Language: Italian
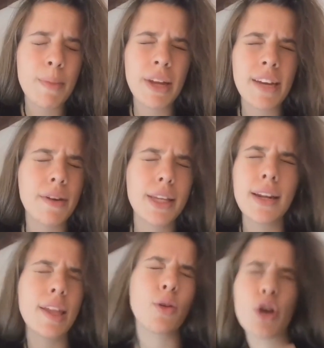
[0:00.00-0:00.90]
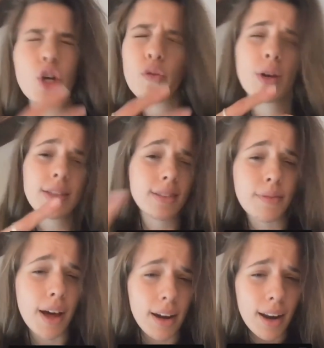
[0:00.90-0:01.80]
averti detto che io volessi
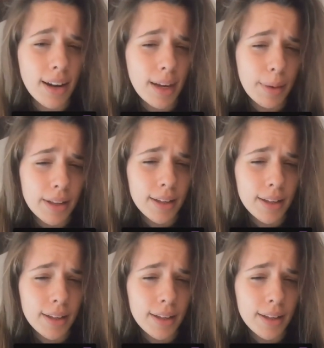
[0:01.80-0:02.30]
farla la chiamata.